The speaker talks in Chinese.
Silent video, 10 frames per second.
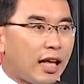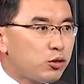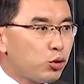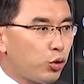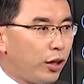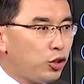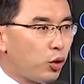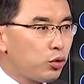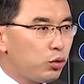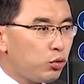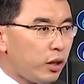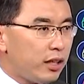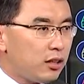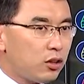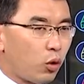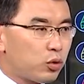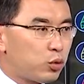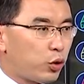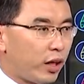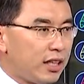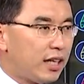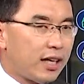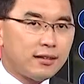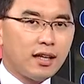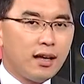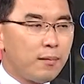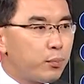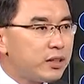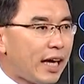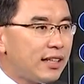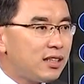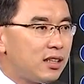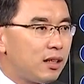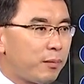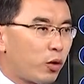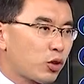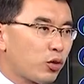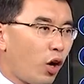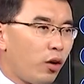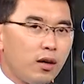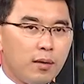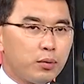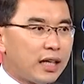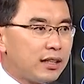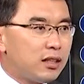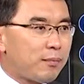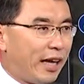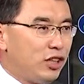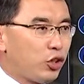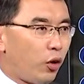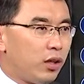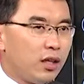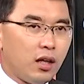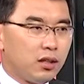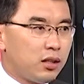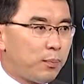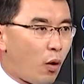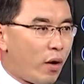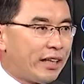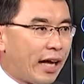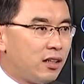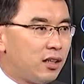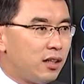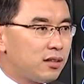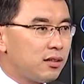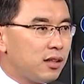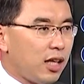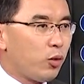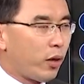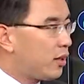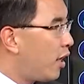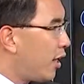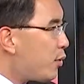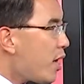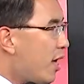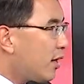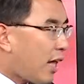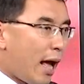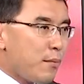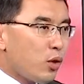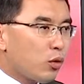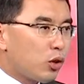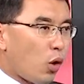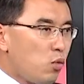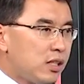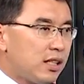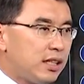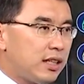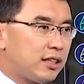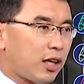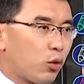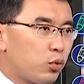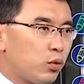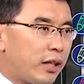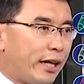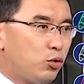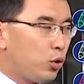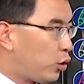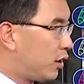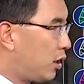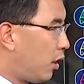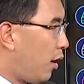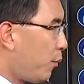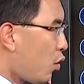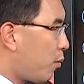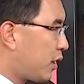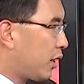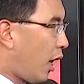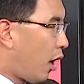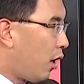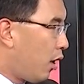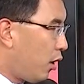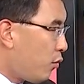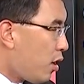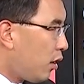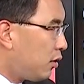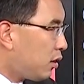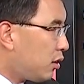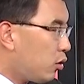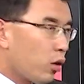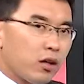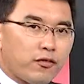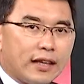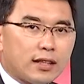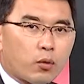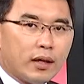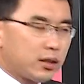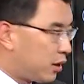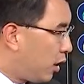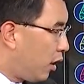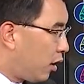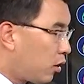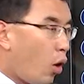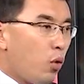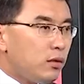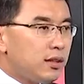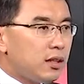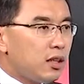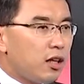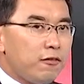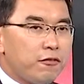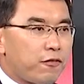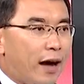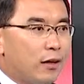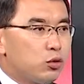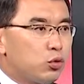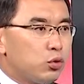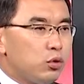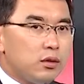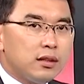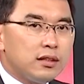大家说全球最有权力的人不再是美国总统，不再是马英九，而是彭华南，而是耶伦，因为他们用攻击性的角度来做决策。譬如我们提到，因为这是有一个反向关系。 工资跟房租